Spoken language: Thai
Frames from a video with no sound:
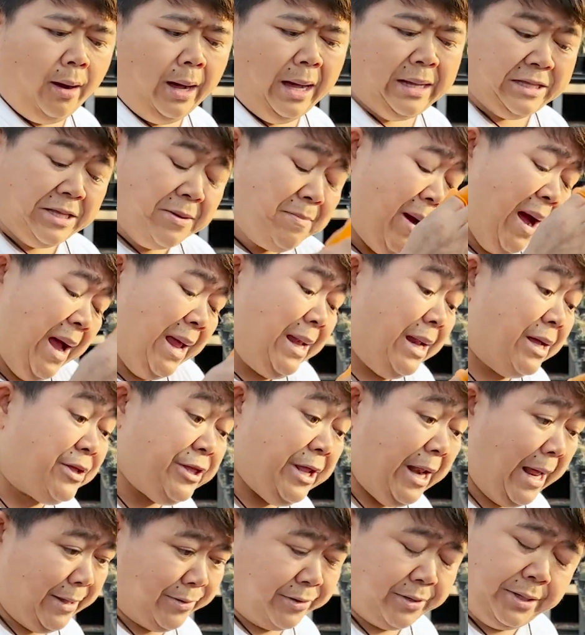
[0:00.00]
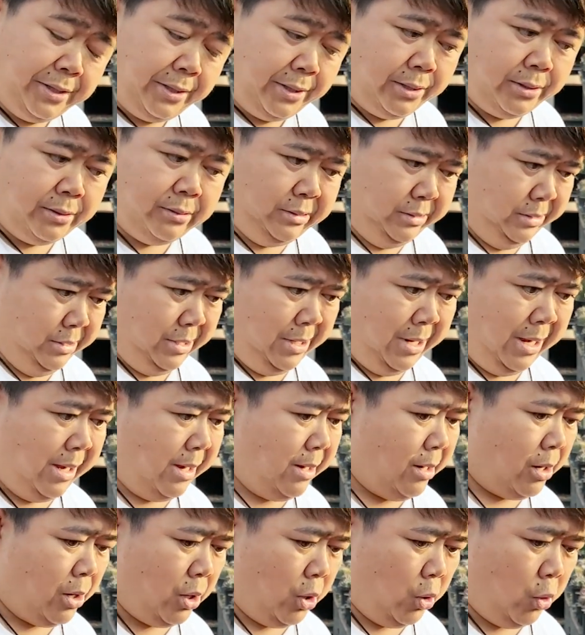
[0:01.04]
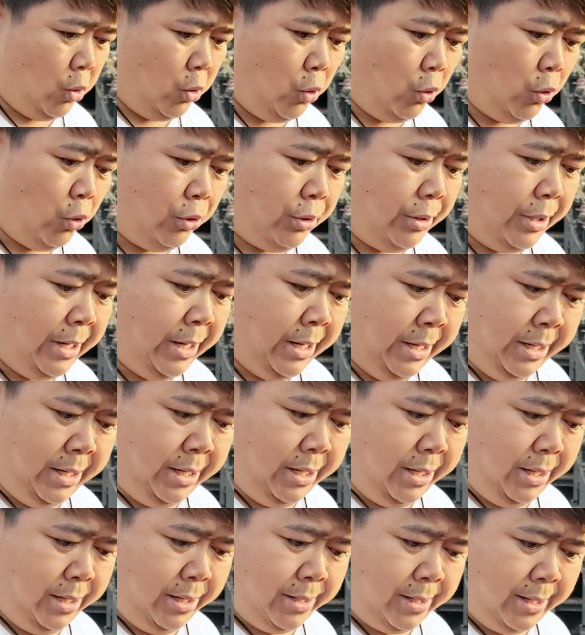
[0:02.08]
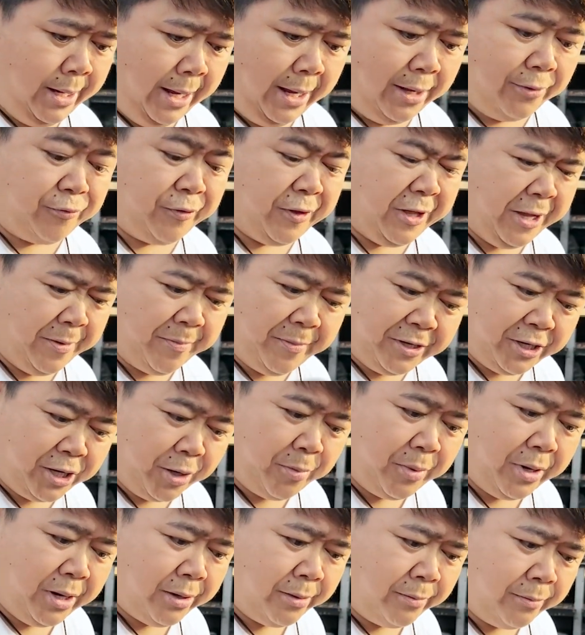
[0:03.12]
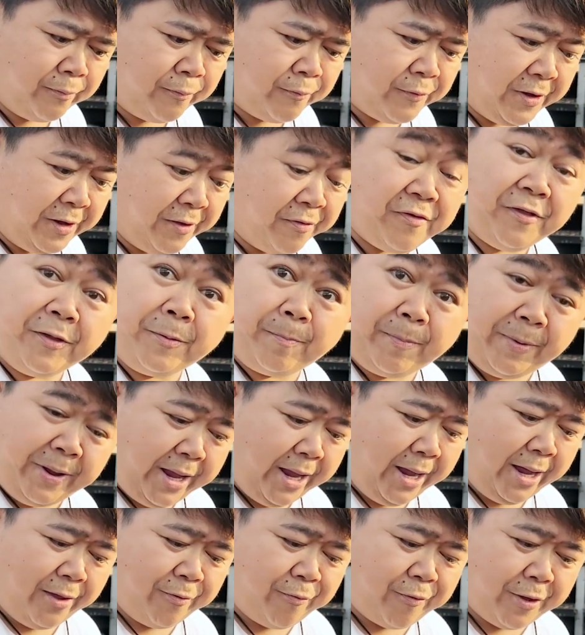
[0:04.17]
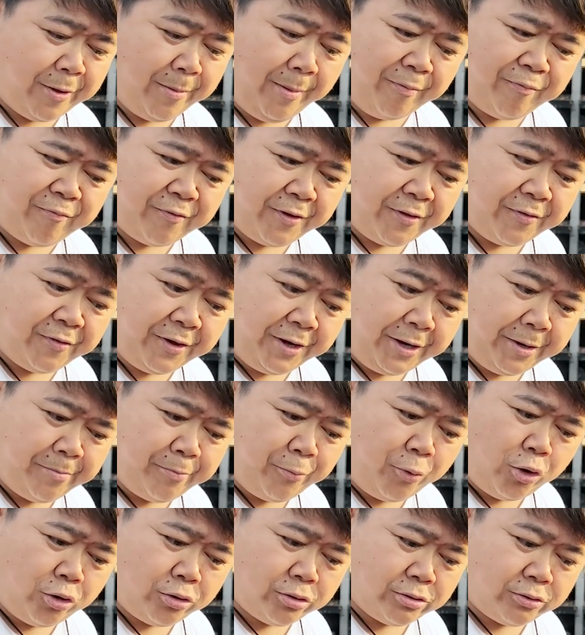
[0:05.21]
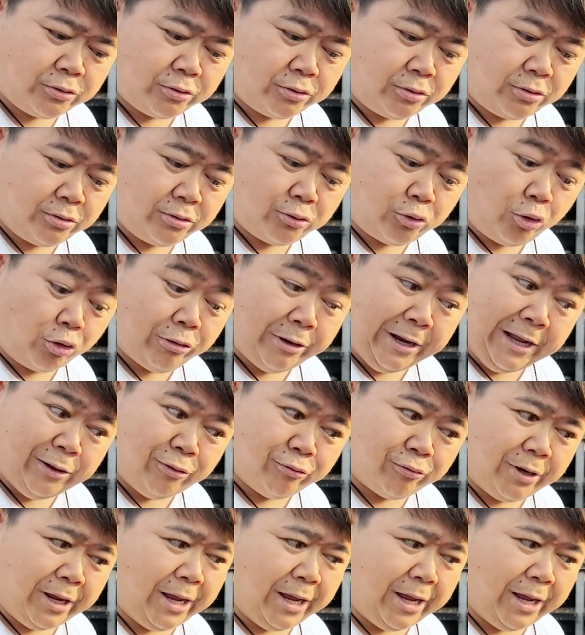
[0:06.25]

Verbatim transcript: อธิบายลักษณะสักนิดนึงนะฮะโคลนเอนะฮะสีมันจะเหมือนสีซีเปียสีแบบสีสนิมออกทองแดง